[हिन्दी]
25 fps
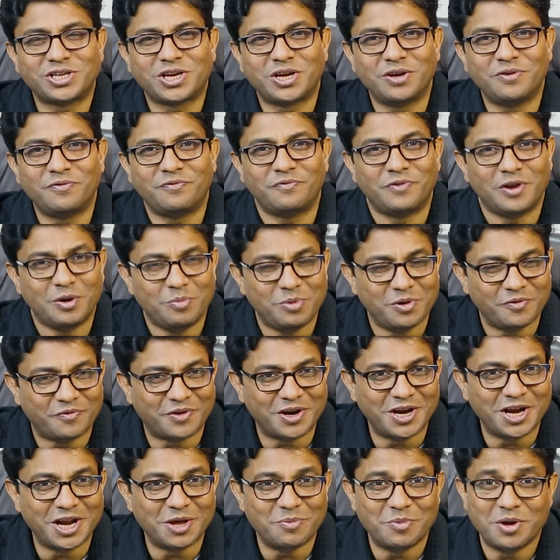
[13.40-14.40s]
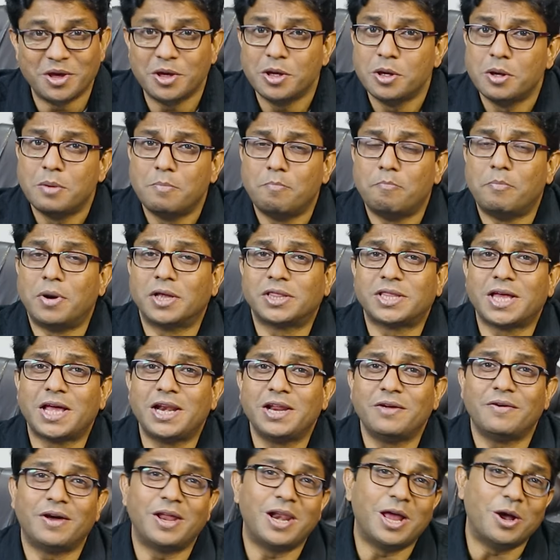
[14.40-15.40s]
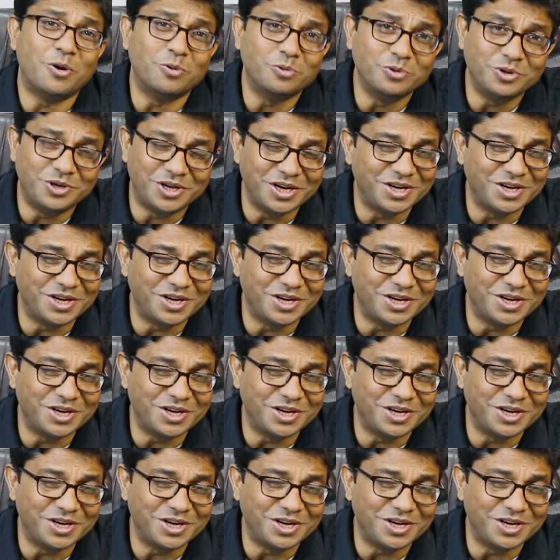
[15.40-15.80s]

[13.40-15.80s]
आज के फिल्मी फंडे में बताने वाला हूँ